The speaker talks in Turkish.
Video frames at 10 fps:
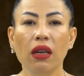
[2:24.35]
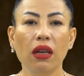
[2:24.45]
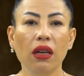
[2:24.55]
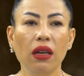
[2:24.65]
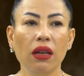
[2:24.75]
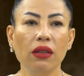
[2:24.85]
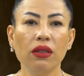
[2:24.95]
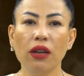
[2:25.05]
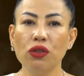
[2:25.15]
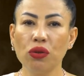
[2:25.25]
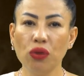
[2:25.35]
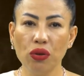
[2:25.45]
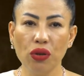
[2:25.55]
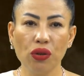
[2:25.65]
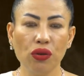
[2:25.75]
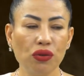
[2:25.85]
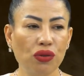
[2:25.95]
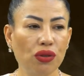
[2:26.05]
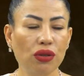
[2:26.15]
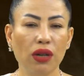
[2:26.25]
Ee, daha çok Dolunay'ı
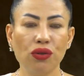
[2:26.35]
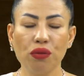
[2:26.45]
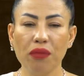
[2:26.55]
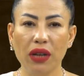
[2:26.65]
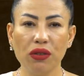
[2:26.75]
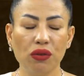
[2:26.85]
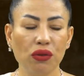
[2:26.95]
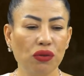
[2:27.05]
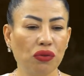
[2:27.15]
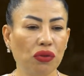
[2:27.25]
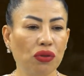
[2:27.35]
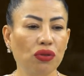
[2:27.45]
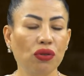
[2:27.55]
konuşuyoruz, daha çok Merkür'ü konuşuyoruz.